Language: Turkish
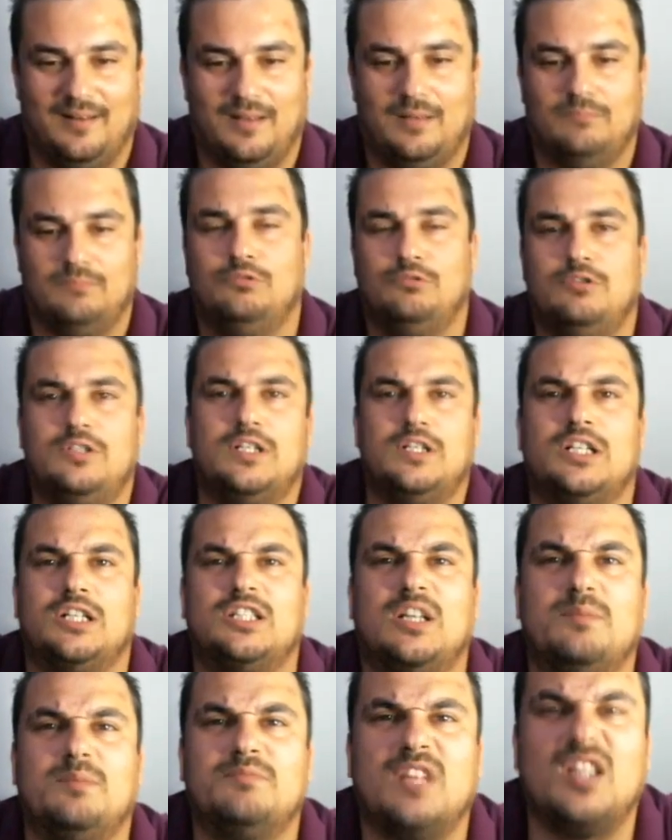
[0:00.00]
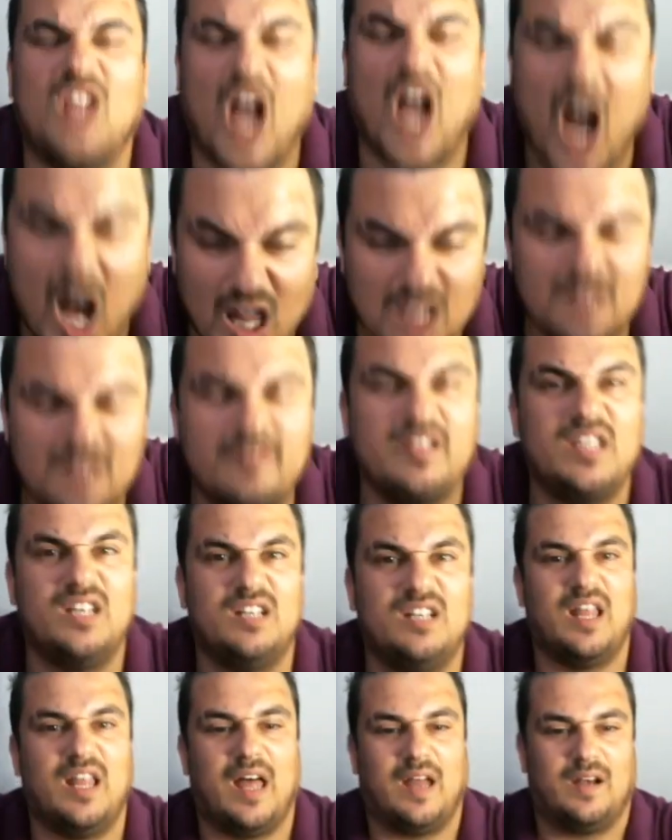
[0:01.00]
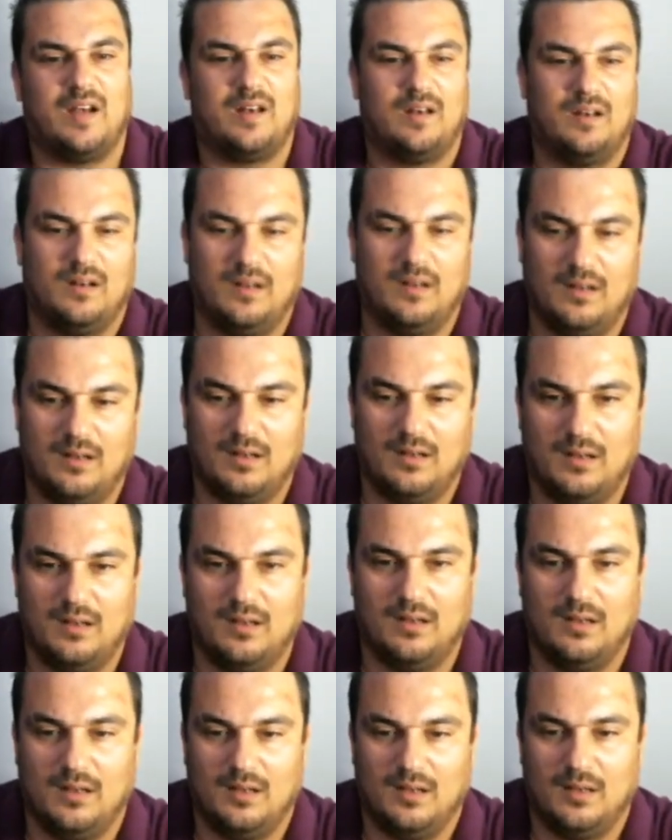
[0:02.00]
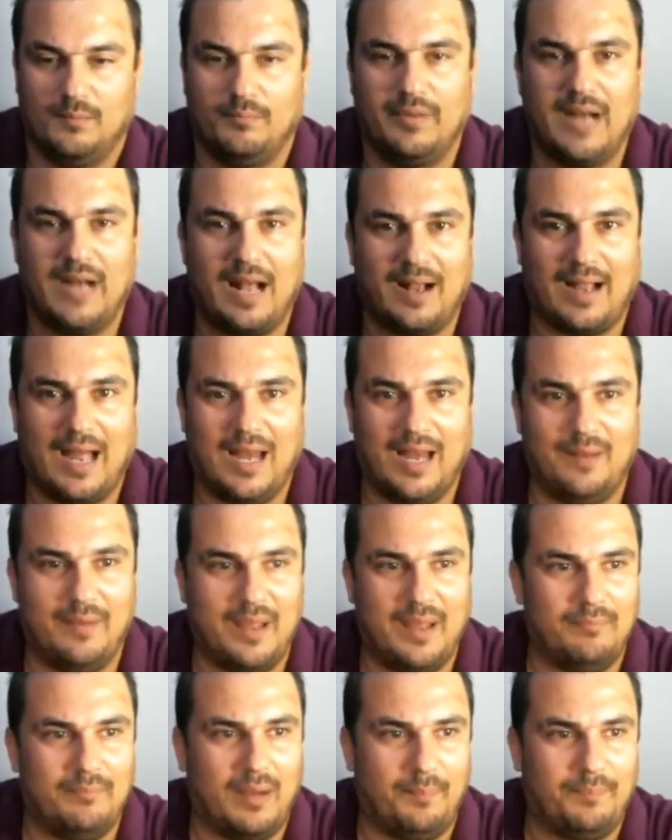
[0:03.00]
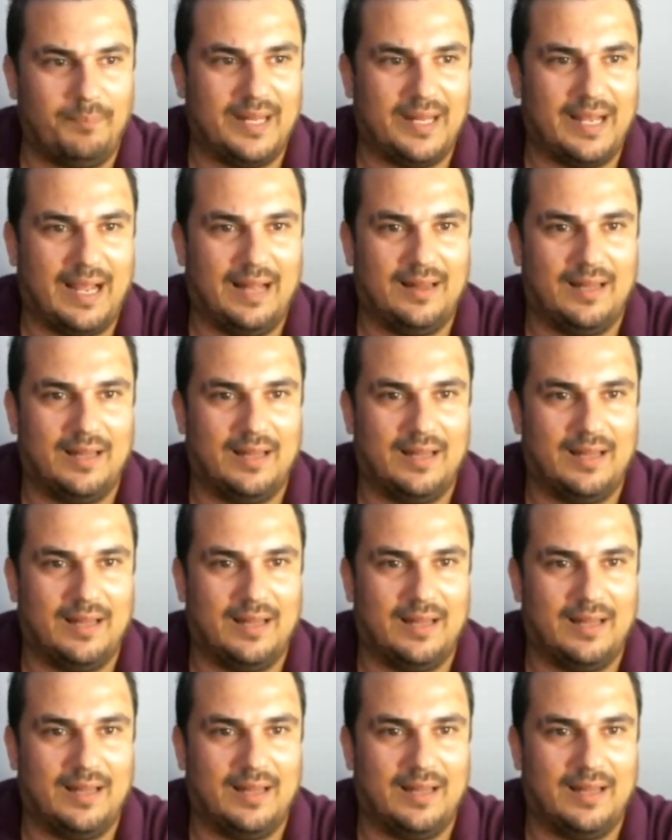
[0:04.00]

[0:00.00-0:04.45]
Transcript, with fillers: Böyle adamdan alı alıverirler. Bırak galiba Mbappe de geldi